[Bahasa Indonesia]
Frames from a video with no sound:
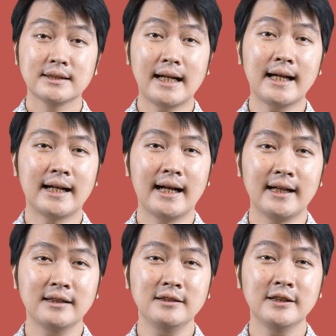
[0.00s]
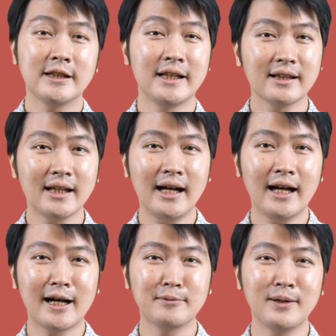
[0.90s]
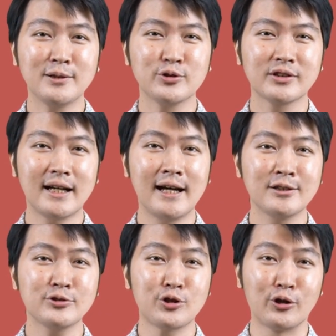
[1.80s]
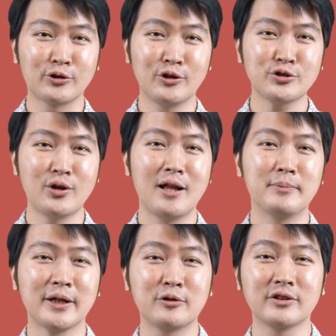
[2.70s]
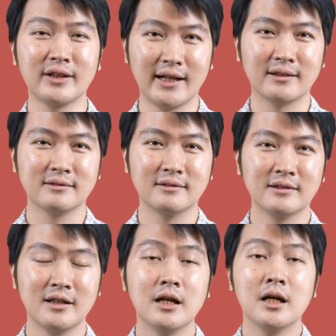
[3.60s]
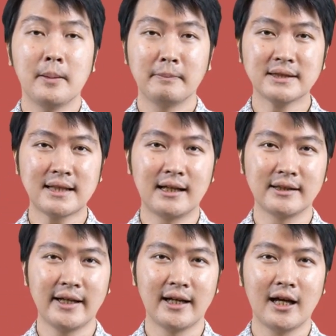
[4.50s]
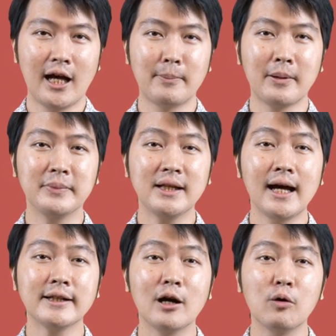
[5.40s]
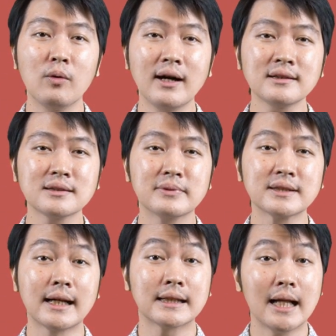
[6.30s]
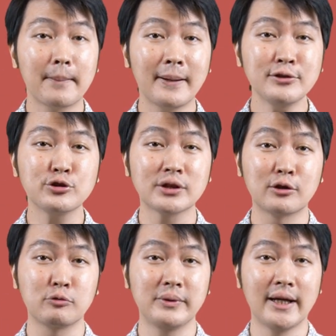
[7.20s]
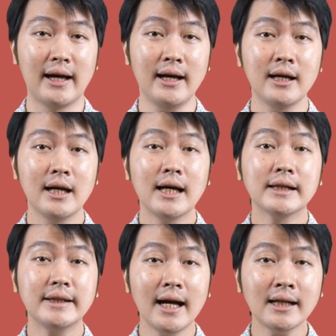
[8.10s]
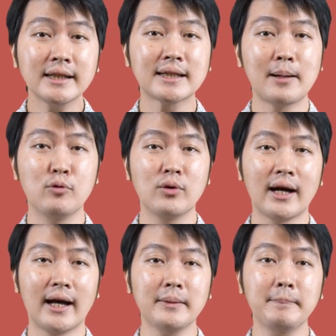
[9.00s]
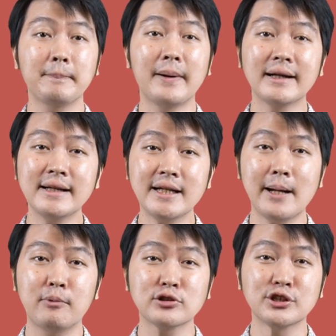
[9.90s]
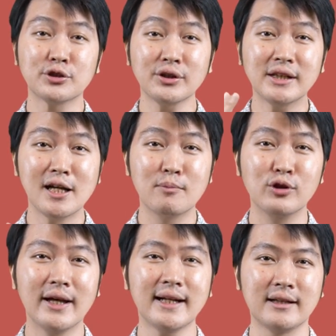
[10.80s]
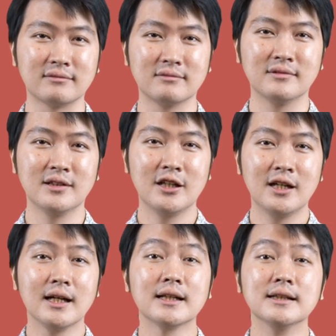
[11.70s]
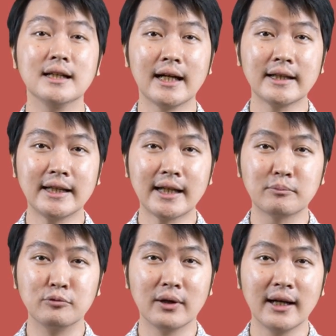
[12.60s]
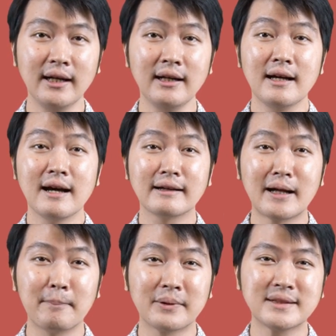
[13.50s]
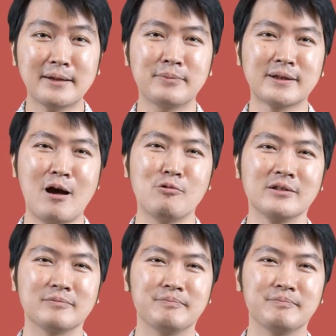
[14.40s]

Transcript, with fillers: Sekarang kita akan melanjutkan contoh soal berikutnya. Misalnya, apabila ada uang sebesar 8 juta rupiah yang ditabungkan pada deposito 3 bulanan dengan tingkat bunga 6% per tahun.